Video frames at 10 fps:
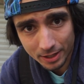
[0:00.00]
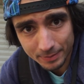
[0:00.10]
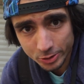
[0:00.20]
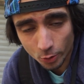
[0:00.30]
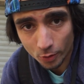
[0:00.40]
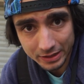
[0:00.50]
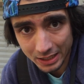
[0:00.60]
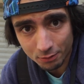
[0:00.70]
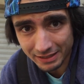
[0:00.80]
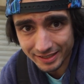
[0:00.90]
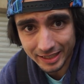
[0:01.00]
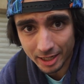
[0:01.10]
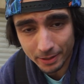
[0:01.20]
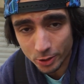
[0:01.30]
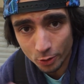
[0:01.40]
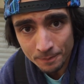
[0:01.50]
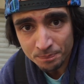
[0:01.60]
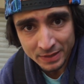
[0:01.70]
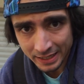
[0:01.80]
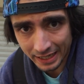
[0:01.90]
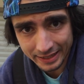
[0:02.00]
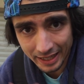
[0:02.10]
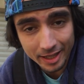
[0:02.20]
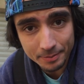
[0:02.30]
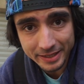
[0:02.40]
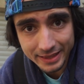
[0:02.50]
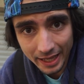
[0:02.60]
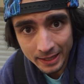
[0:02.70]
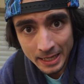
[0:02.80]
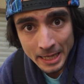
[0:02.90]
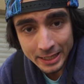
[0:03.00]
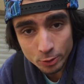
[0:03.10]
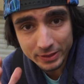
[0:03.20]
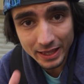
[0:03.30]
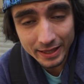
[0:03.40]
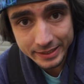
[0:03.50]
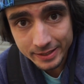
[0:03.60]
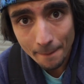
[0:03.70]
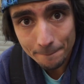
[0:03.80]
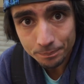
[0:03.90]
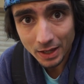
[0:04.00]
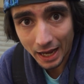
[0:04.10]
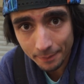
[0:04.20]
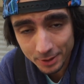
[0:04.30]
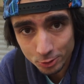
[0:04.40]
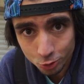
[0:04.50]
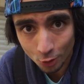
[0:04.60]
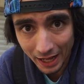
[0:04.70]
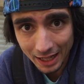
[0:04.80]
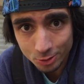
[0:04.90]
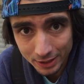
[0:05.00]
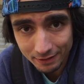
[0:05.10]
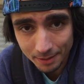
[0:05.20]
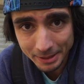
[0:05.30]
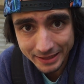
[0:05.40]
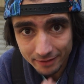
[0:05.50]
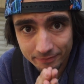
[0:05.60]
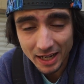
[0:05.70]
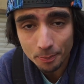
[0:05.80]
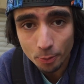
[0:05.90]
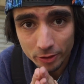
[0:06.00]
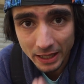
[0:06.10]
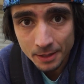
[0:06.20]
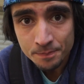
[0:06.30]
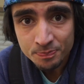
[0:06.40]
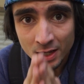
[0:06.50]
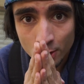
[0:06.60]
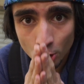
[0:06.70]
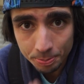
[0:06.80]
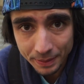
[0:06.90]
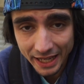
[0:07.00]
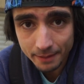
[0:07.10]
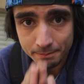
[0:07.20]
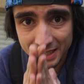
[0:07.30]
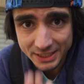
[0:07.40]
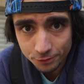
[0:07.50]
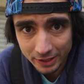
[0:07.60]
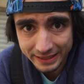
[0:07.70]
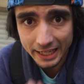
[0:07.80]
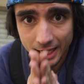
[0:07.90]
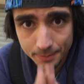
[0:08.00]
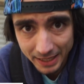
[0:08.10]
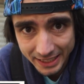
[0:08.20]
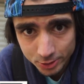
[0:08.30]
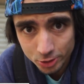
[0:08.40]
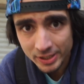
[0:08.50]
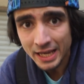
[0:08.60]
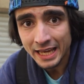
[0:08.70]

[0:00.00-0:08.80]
y gimnasios contigo, vas a tener mayor cantidad de amistad. Y ustedes, amigos con alto nivel de amistad, van a poder golpear más fuerte en gimnasios